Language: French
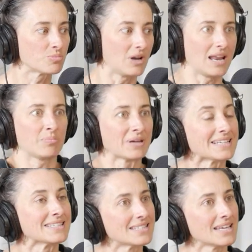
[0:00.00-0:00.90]

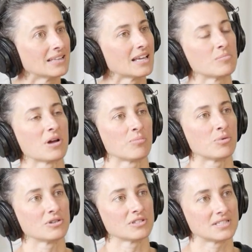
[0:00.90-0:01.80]
l'apprécier tellement
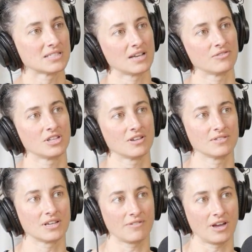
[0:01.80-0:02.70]
plus, ça va
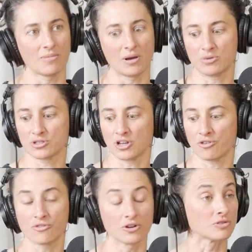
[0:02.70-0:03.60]
devenir vraiment plus le
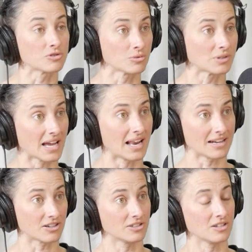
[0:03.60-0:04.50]
fun, sauter à la
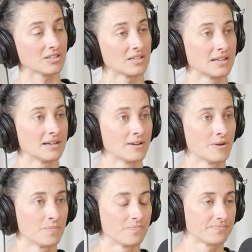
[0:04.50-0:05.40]
corde
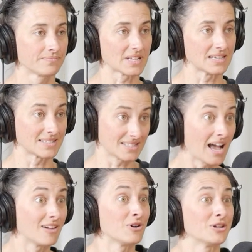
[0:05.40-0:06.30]
sans
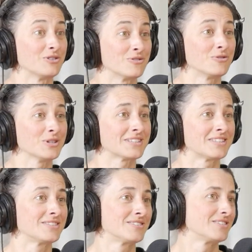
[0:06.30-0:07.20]
avoir de fuite
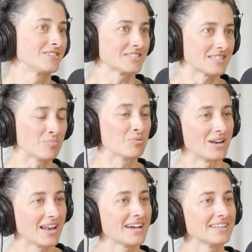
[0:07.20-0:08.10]
que ça peut
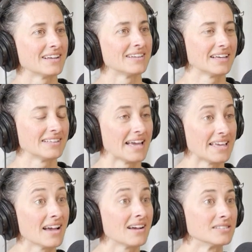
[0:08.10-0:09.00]
l'être en en
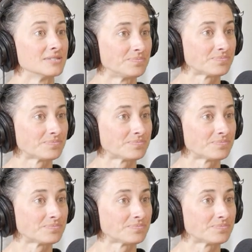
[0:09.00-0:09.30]
ayant. Là.